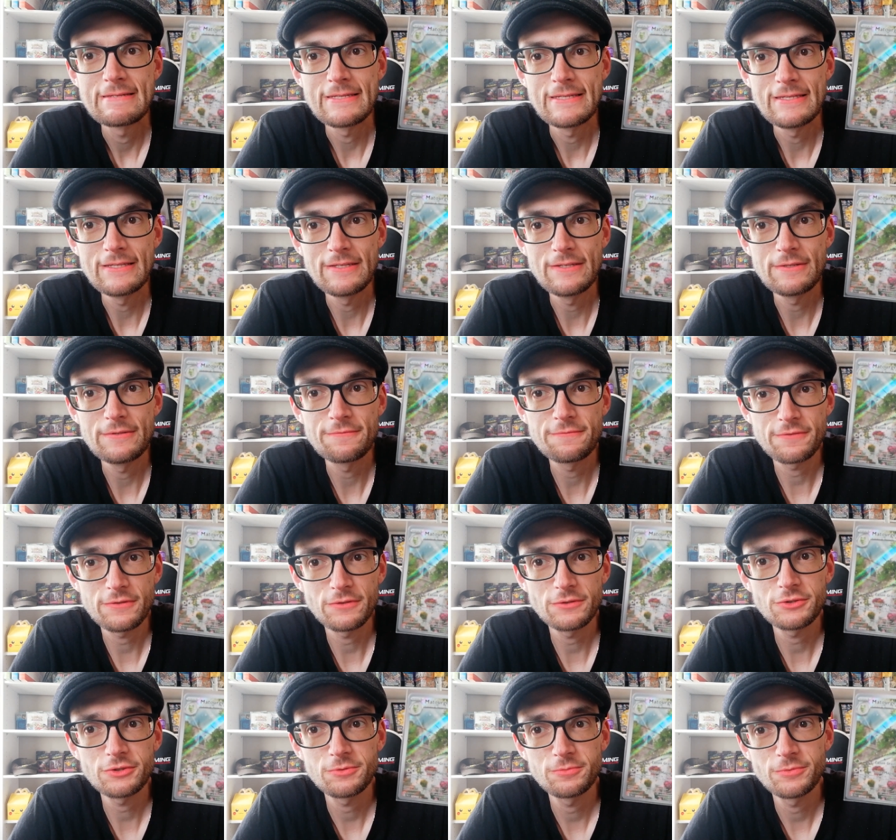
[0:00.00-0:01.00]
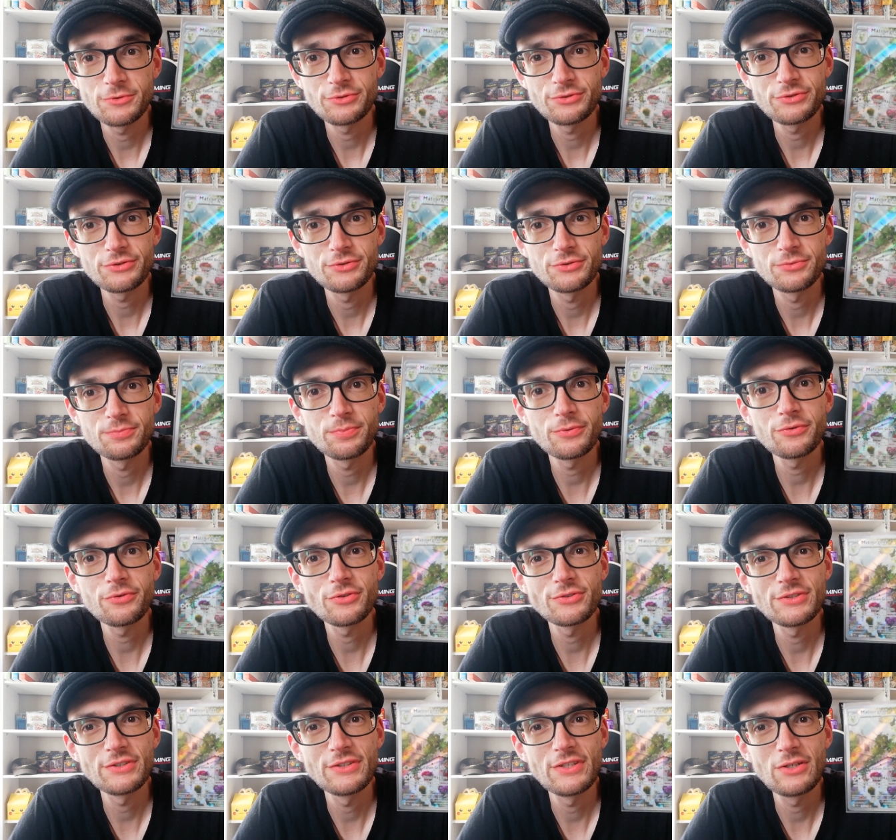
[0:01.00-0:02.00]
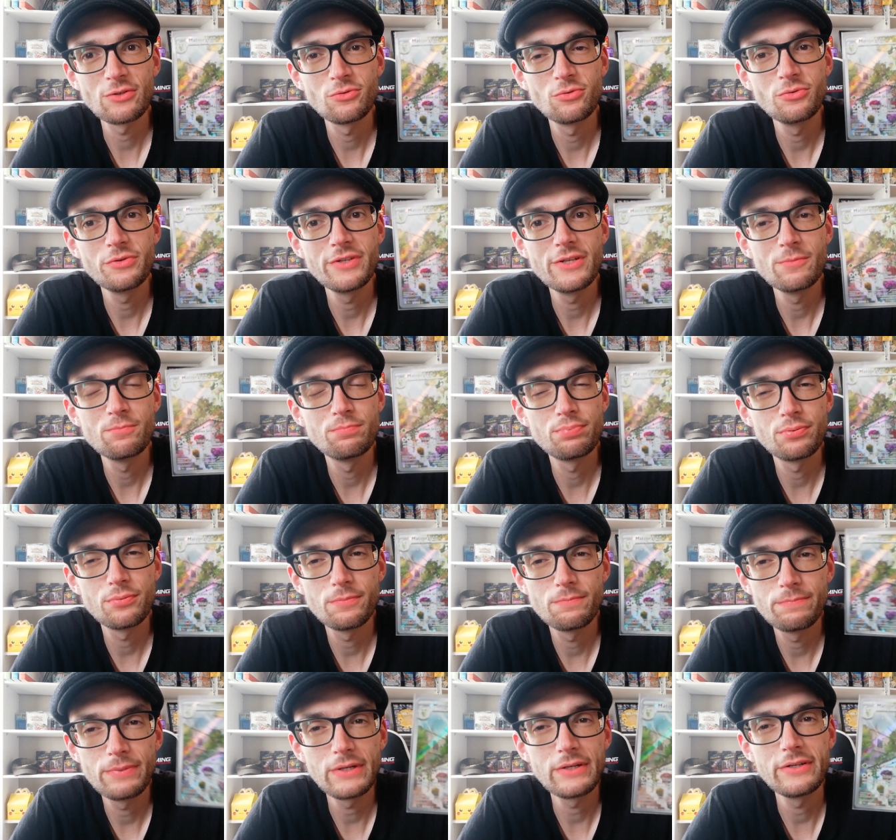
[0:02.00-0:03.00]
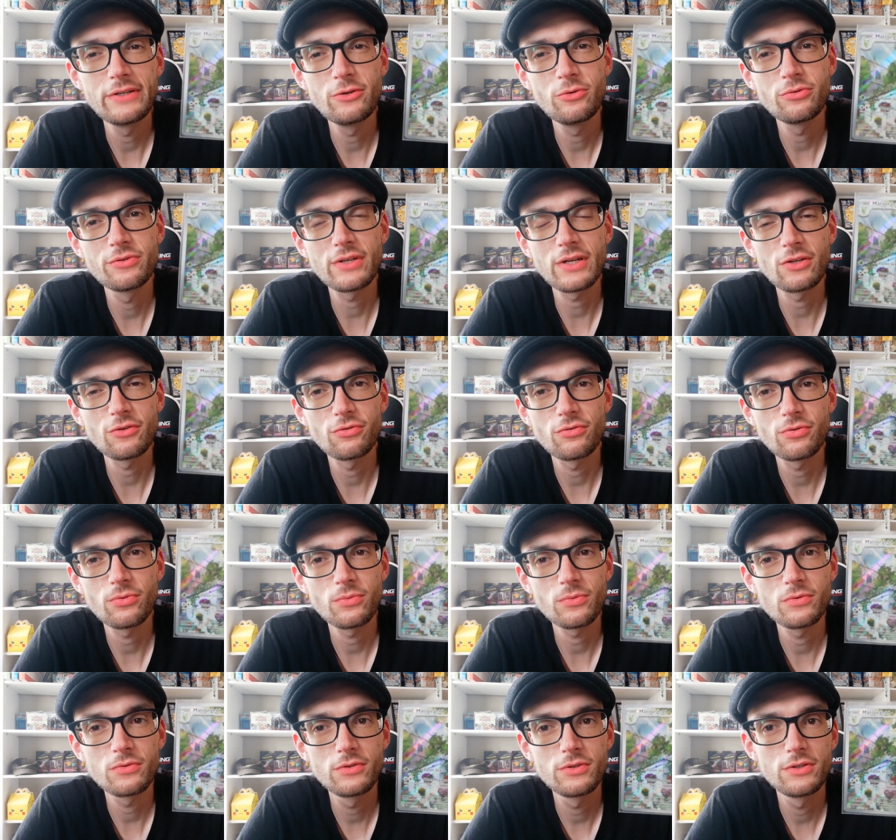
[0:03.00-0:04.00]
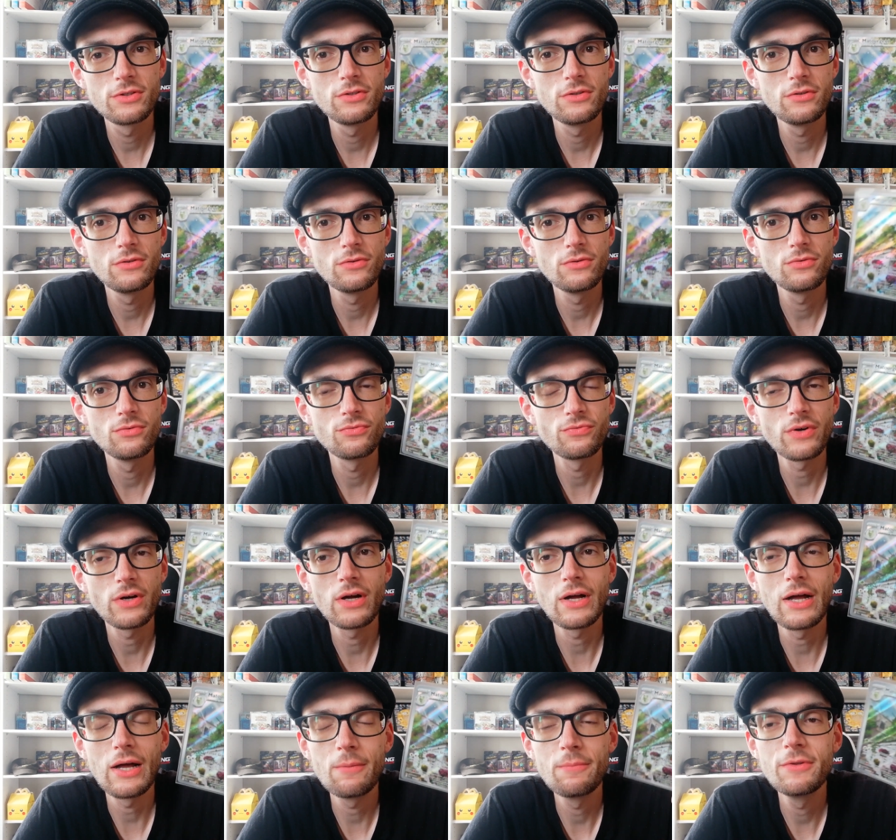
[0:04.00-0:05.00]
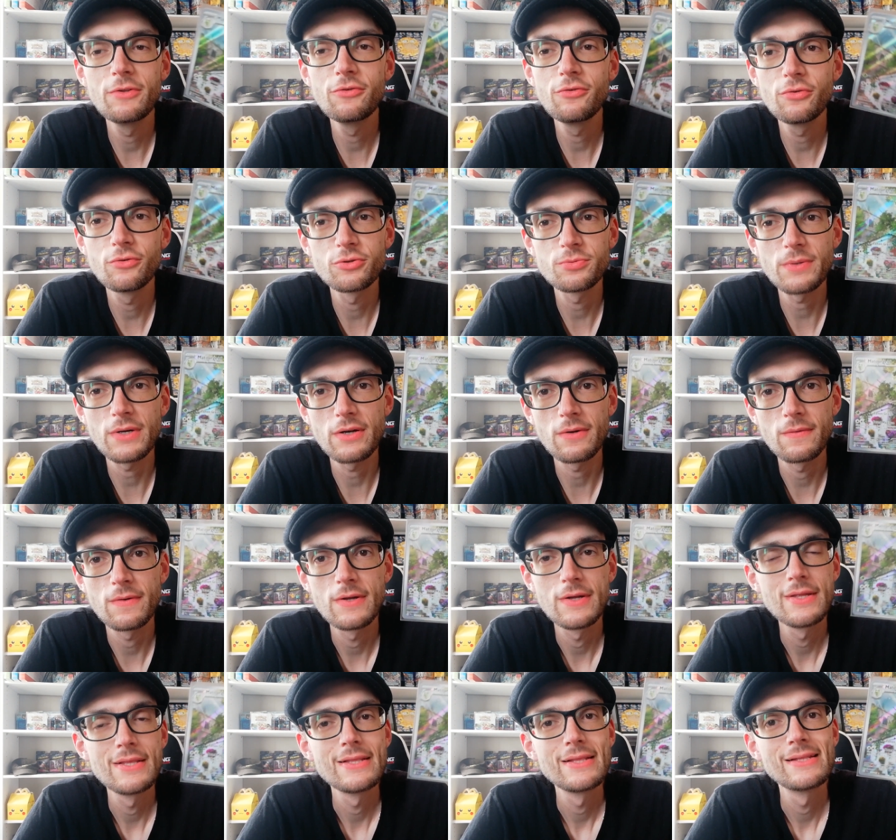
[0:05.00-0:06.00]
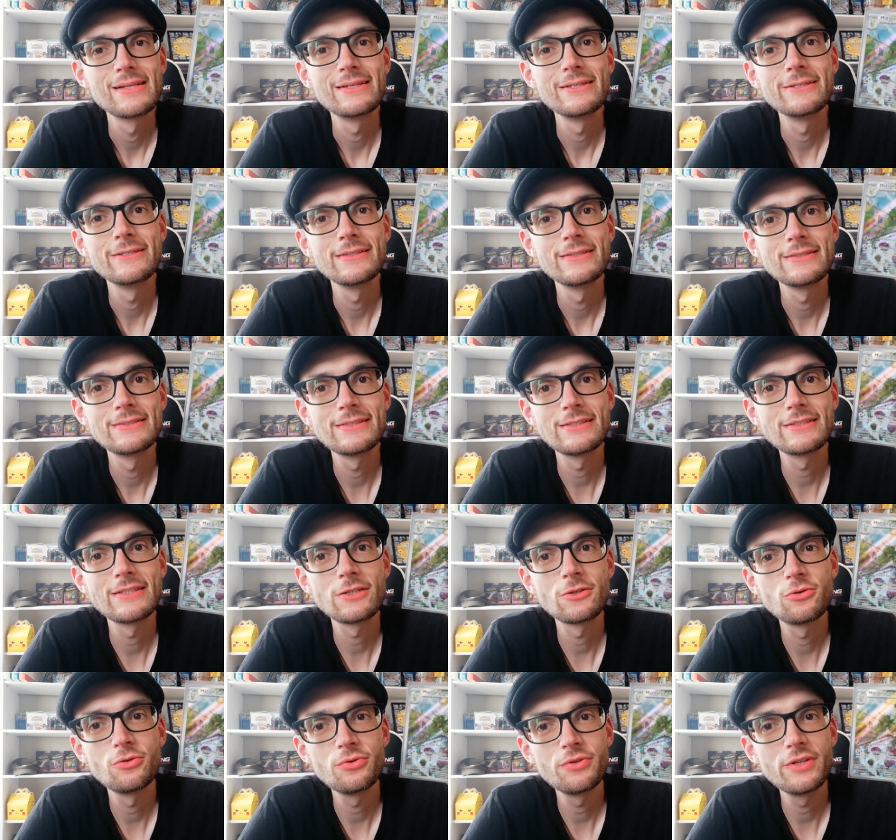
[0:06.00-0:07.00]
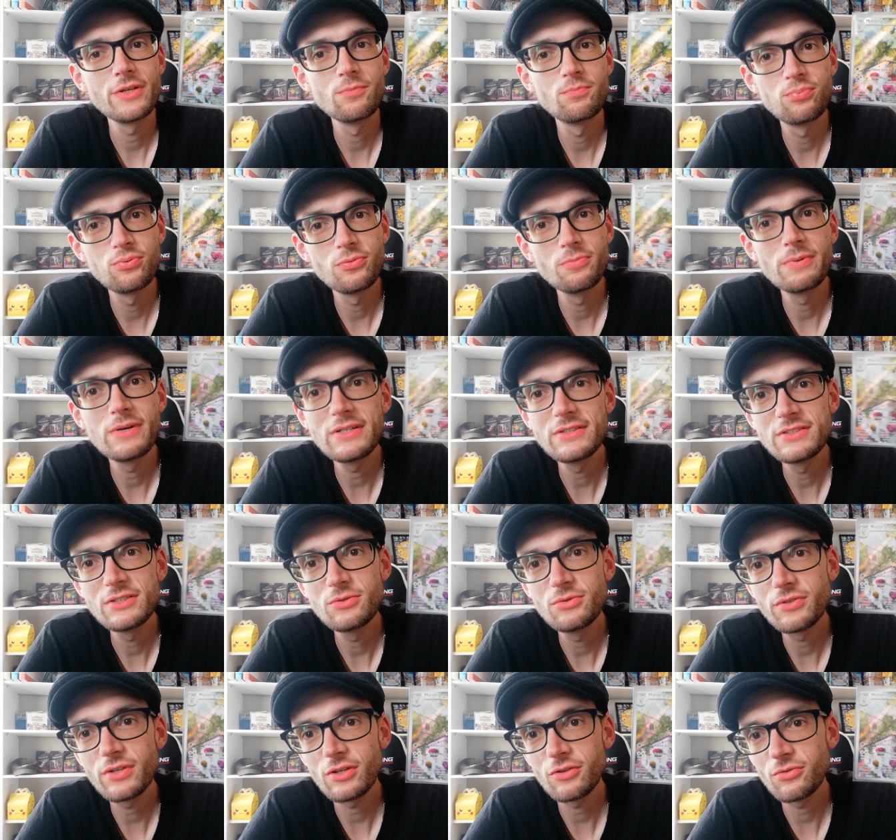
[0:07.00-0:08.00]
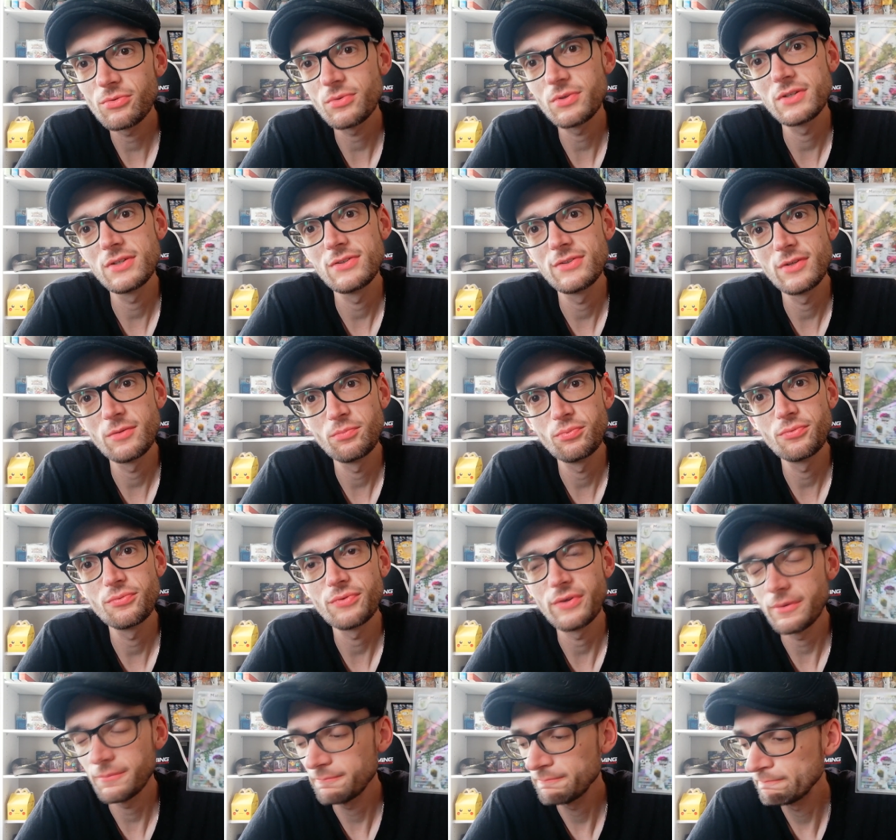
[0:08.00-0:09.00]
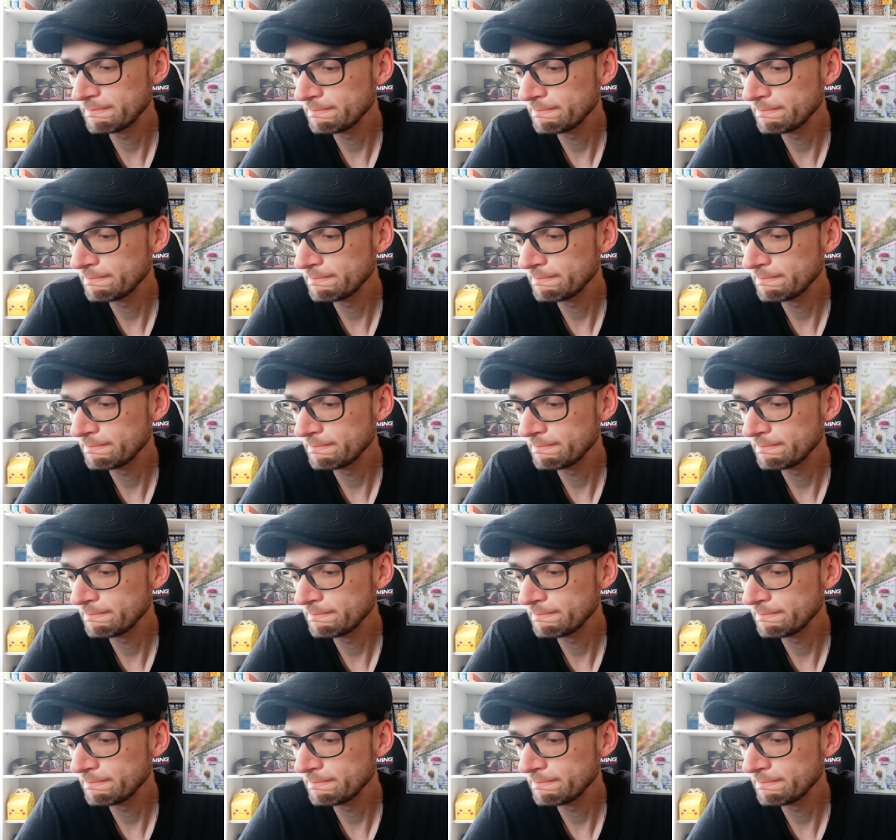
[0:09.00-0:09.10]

Et franchement, je pense que c'est peut-être l'une des plus belles illustrations qui, enfin à mes yeux je parle, hein. c'est peut-être l'une des plus belles illustrations qu'ils aient pu faire.